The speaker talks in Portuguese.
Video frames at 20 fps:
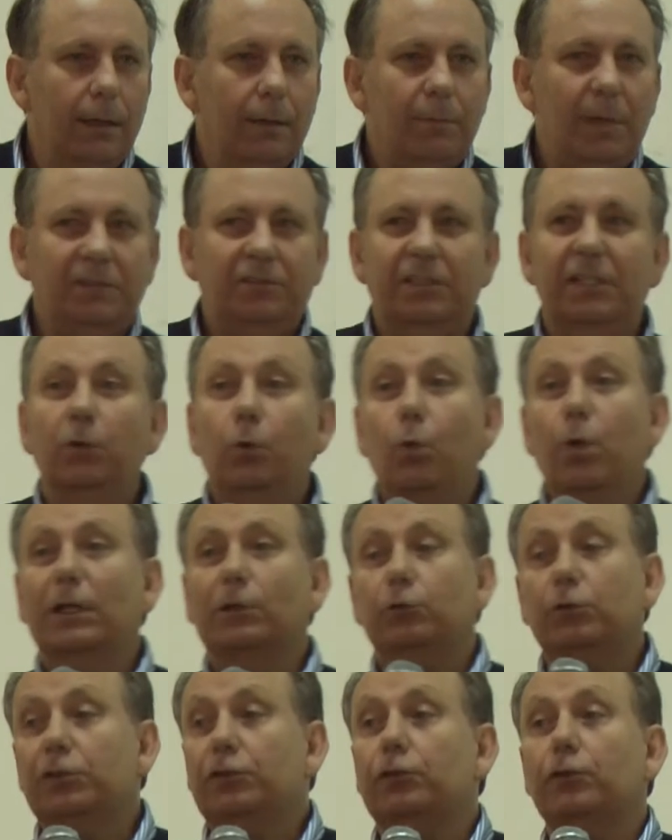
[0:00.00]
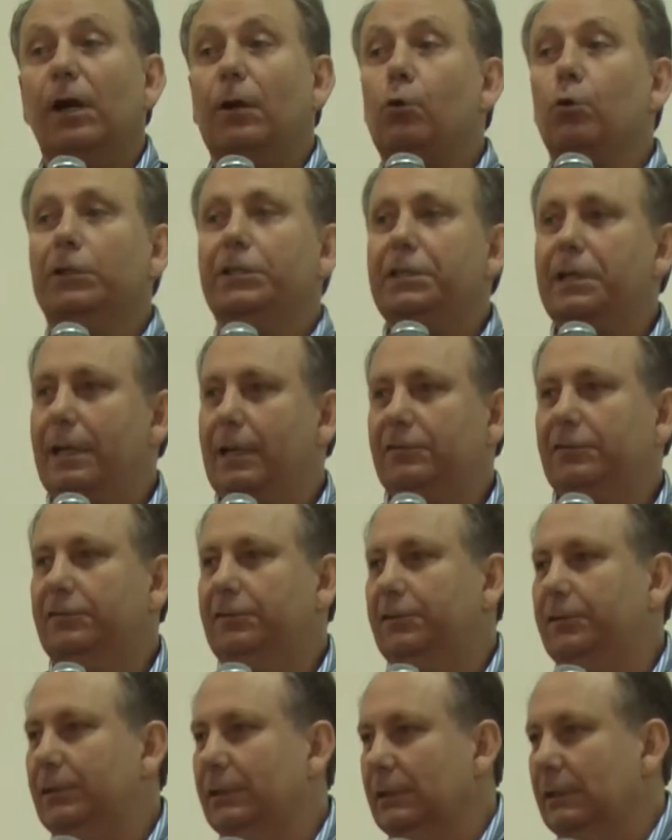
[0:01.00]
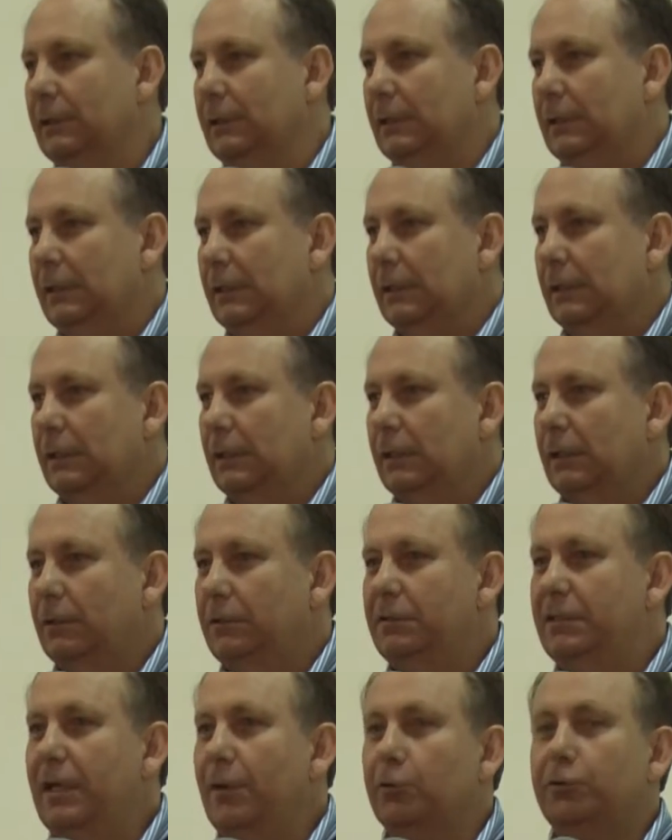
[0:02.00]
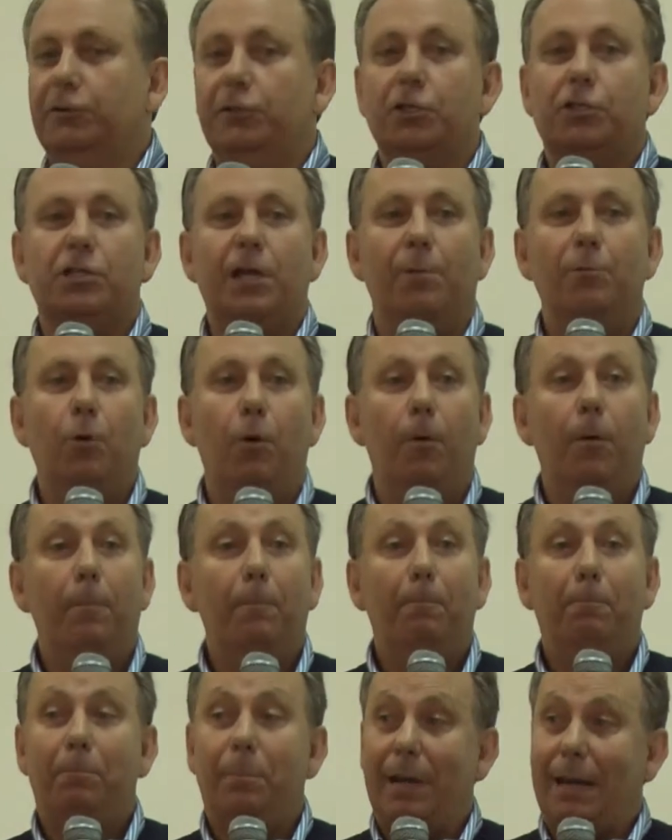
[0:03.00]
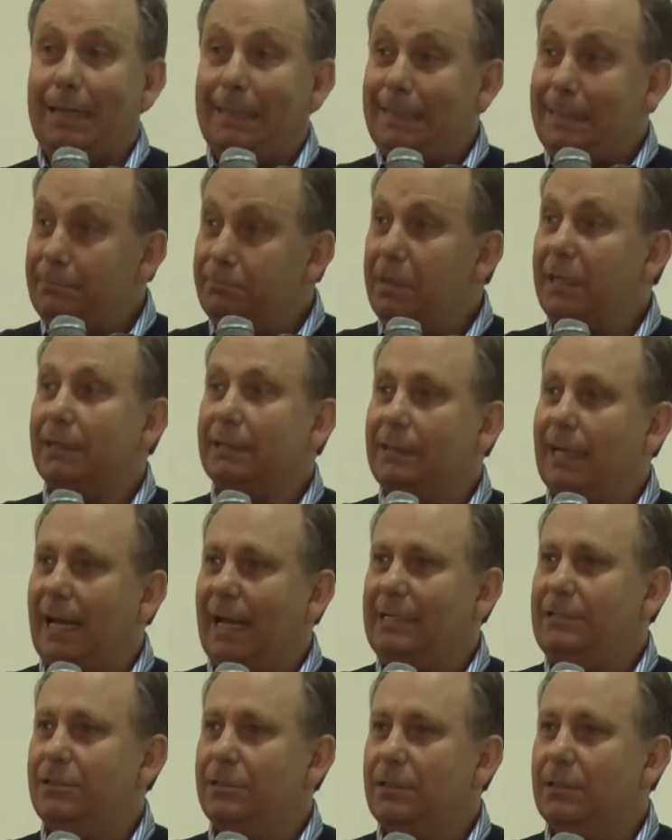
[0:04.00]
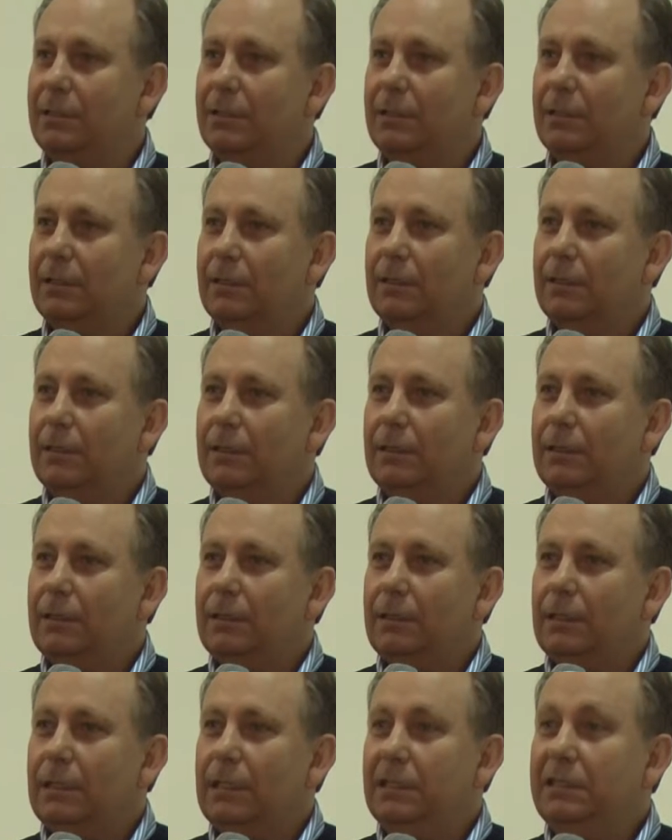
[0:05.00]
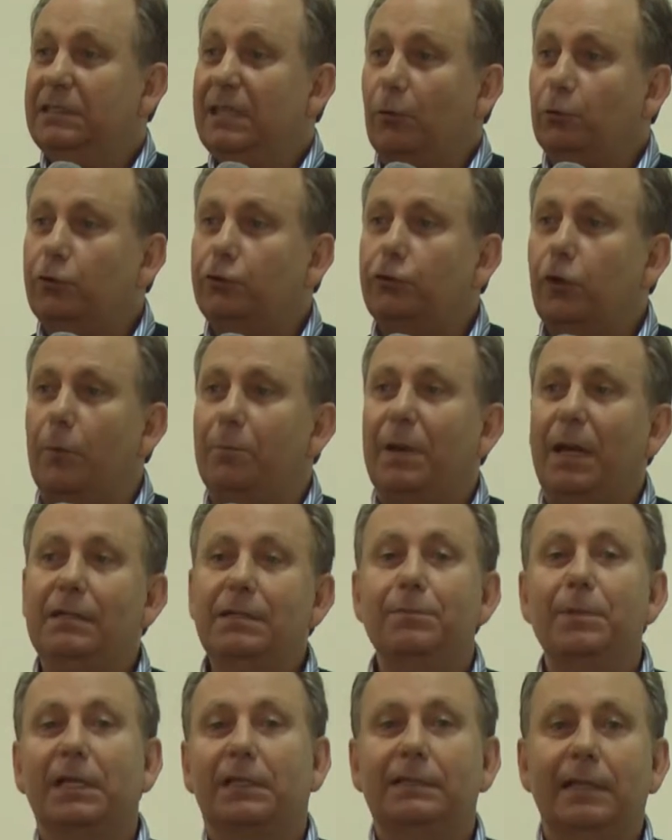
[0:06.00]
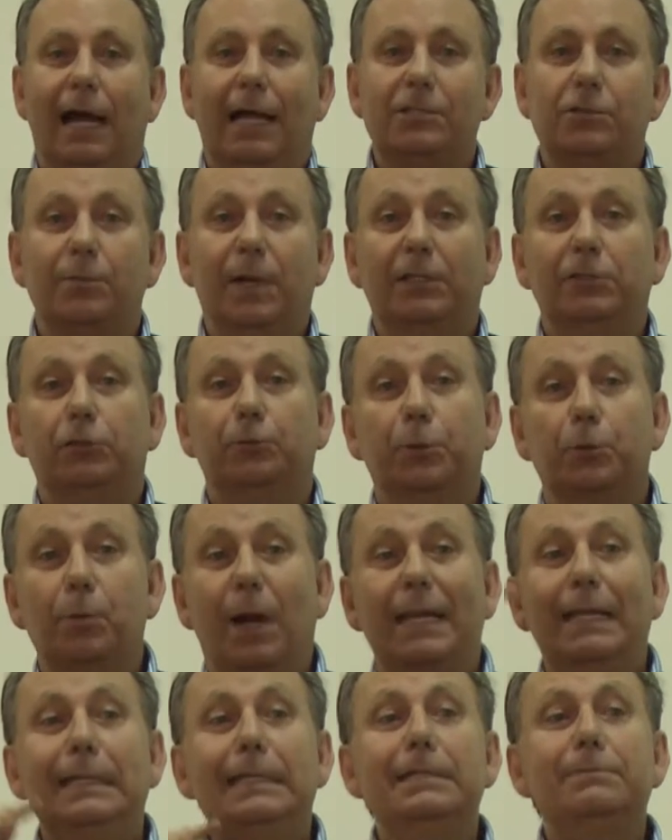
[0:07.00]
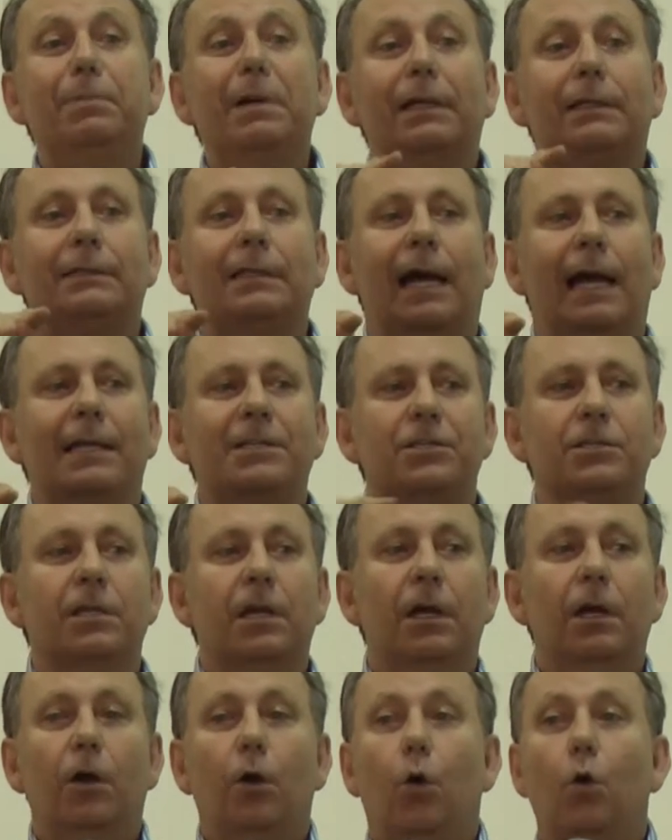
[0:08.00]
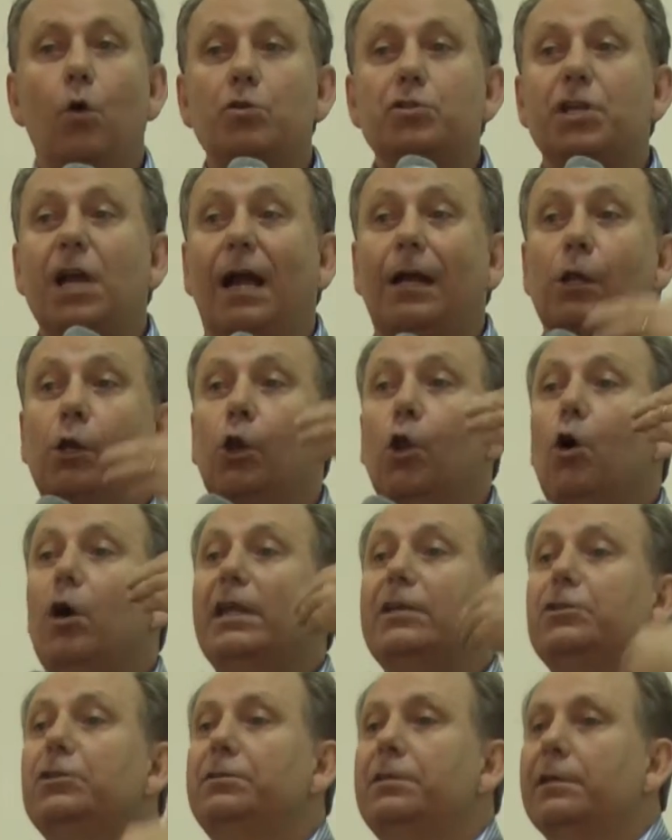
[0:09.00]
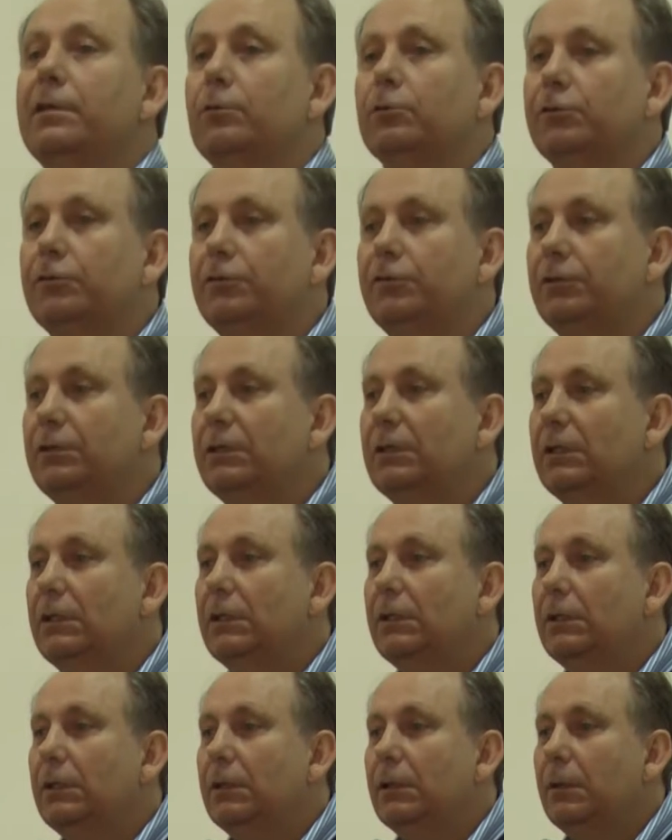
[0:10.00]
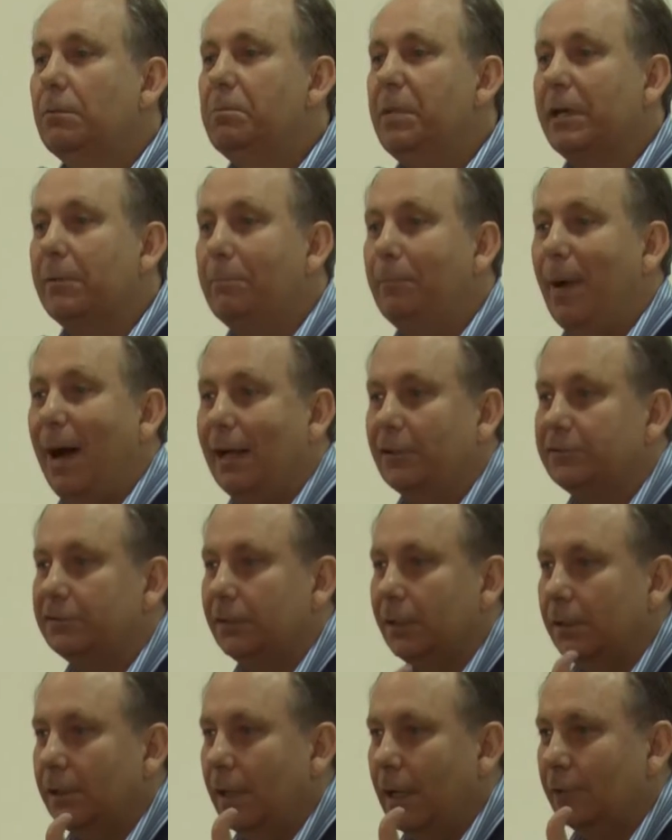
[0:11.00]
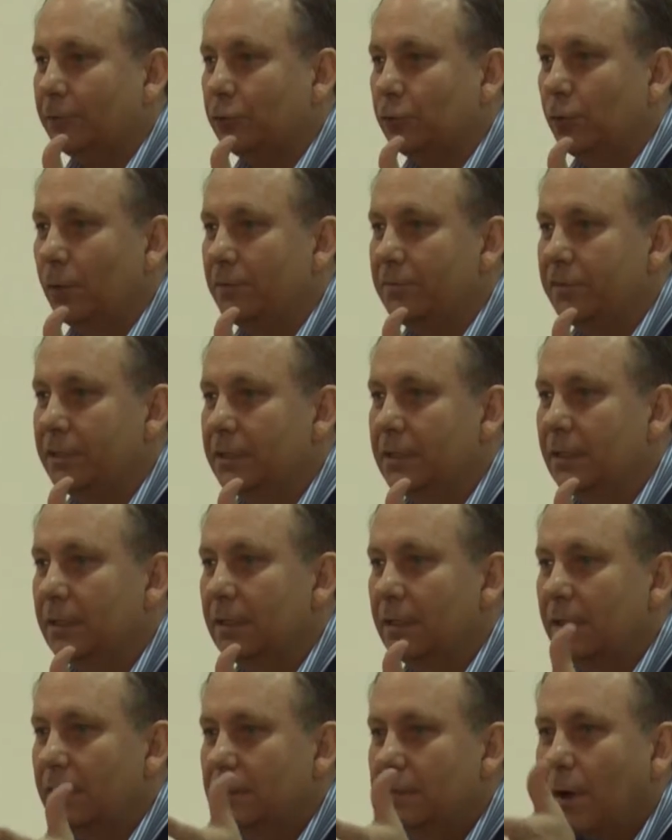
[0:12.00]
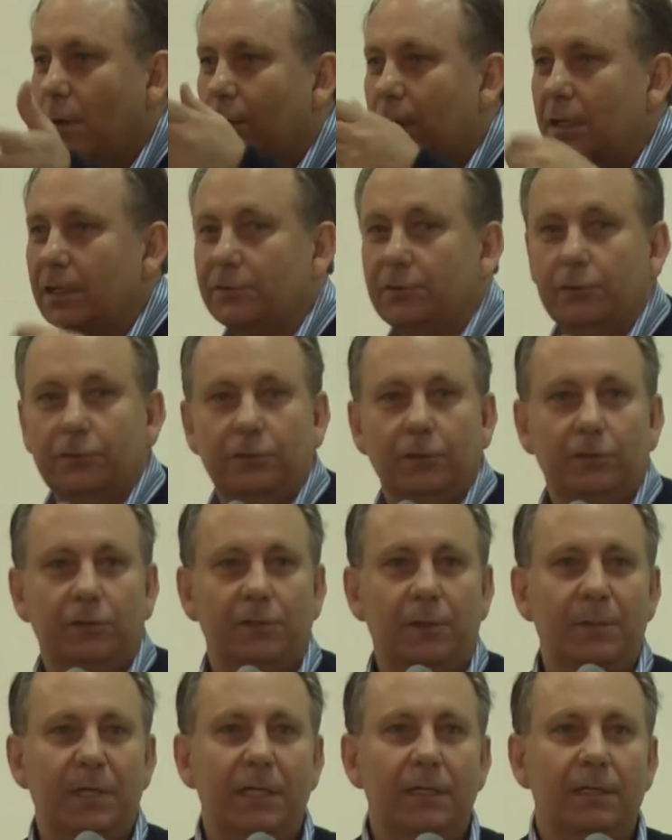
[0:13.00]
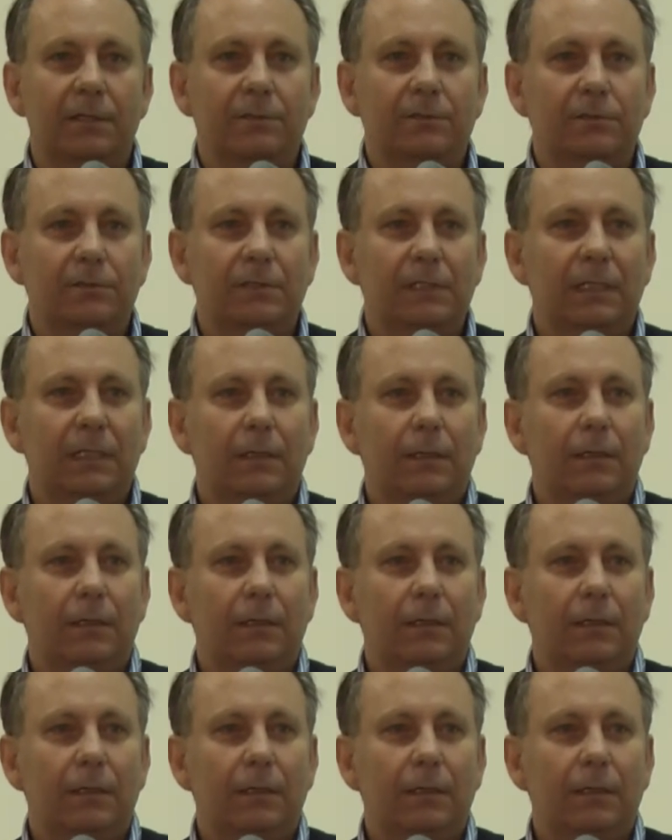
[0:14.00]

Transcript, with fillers: Mas enquanto isso não acontece, Deus te chamou para liberdade, e não só para liberdade, mas para uma liberdade onde a glória de Deus perpassa a sua vida e alcança os seus semelhantes.